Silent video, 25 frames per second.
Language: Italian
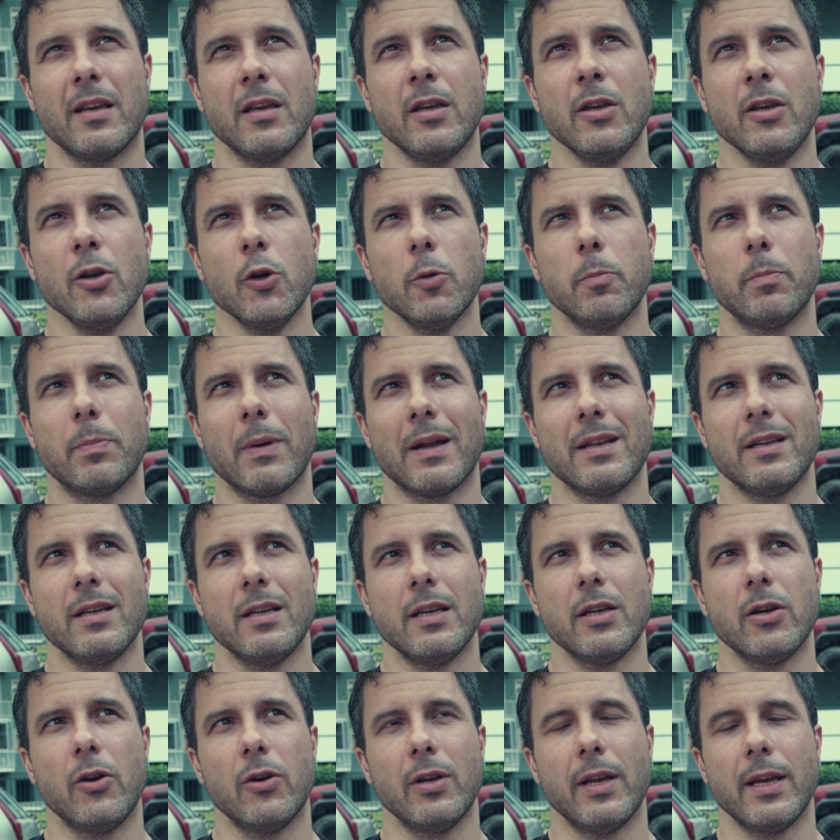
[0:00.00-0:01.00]
Io
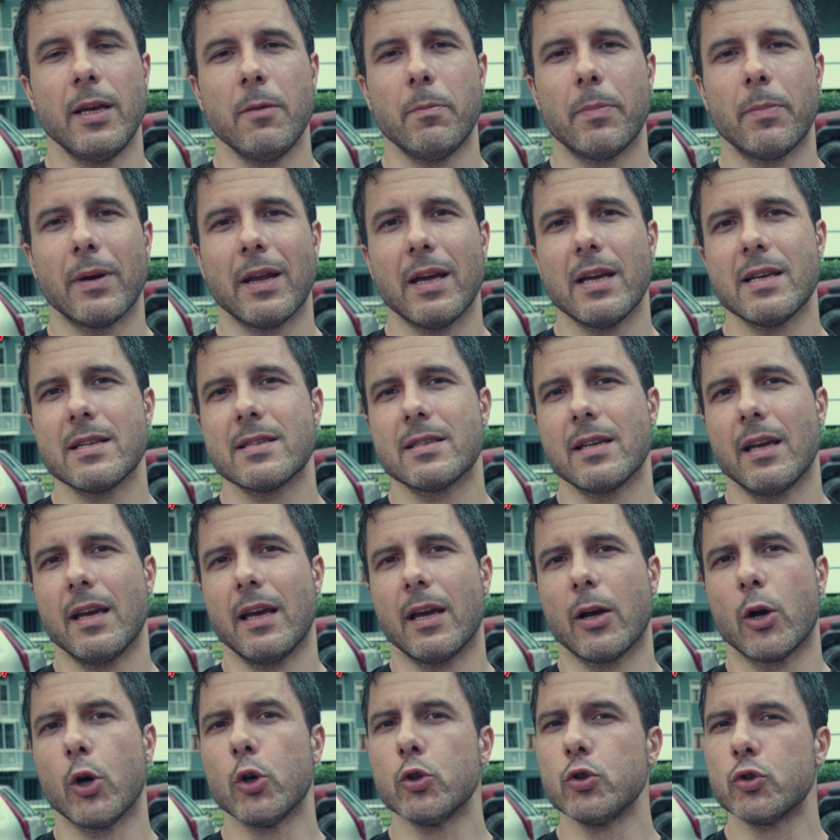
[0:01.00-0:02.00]
prediligo le
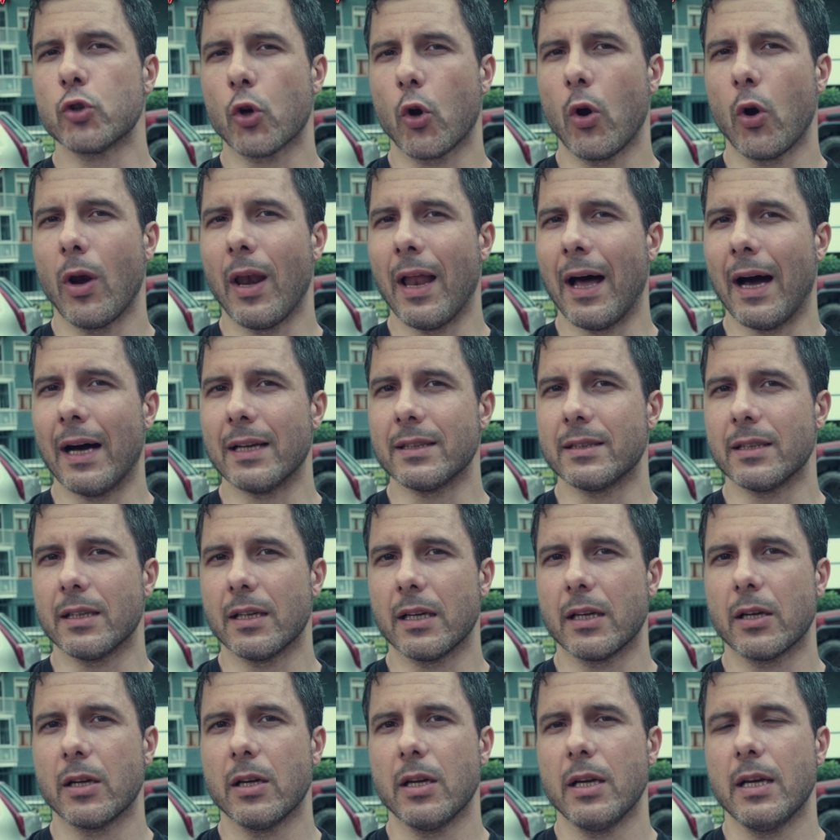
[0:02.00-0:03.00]
riprese
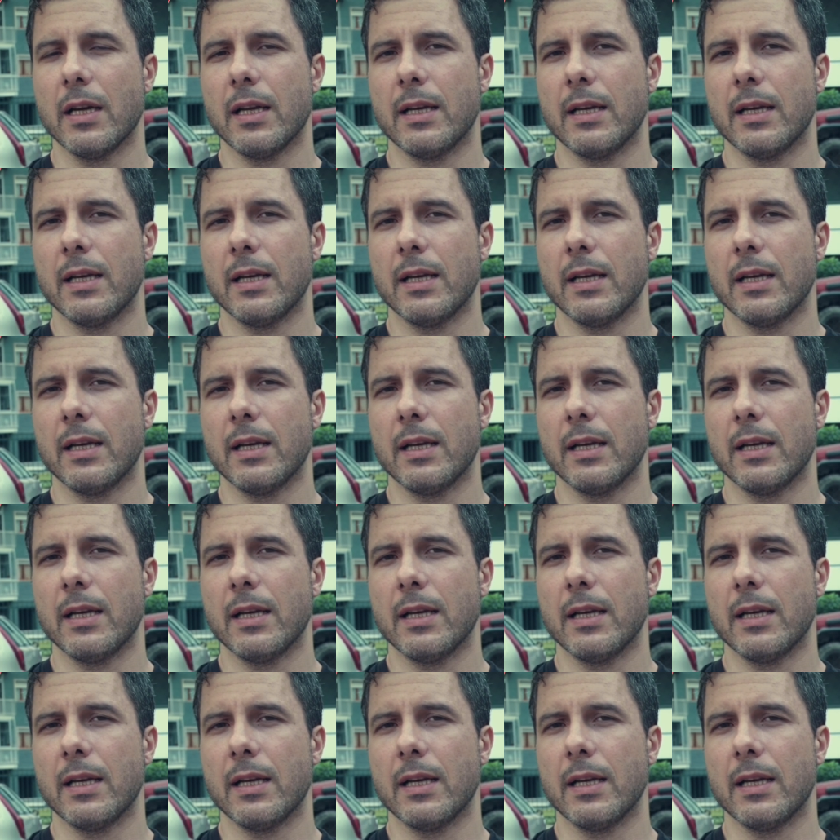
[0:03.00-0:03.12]
controllate,